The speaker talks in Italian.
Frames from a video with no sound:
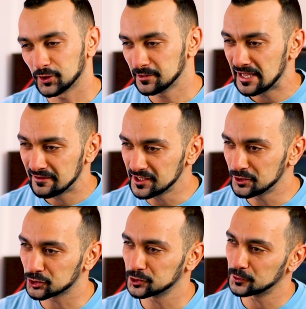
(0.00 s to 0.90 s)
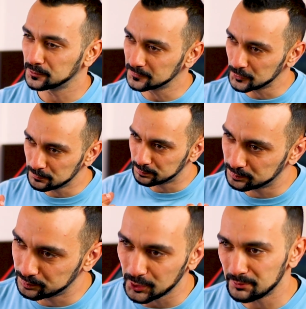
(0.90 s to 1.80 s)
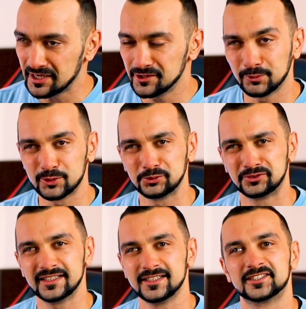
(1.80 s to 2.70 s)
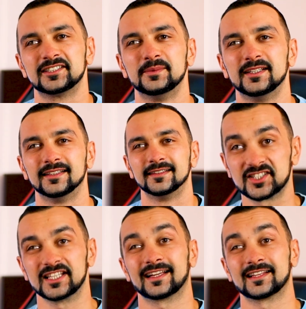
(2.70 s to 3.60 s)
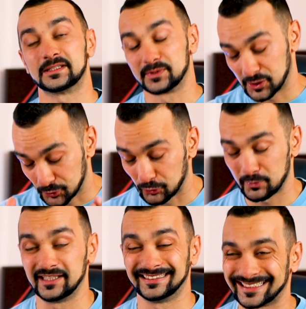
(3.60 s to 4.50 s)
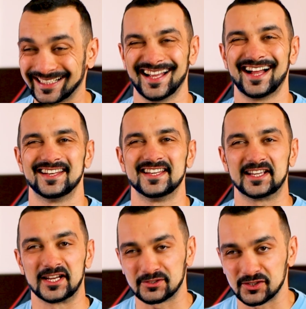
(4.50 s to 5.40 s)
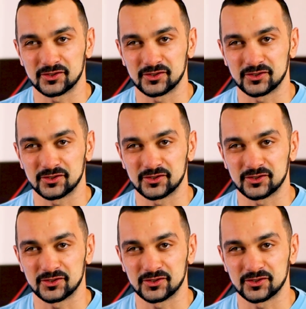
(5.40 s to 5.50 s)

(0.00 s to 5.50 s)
Ora i miei video sono un po' po' meno bruttissimi E eh sì ragazzi perché sono ormai tre anni che,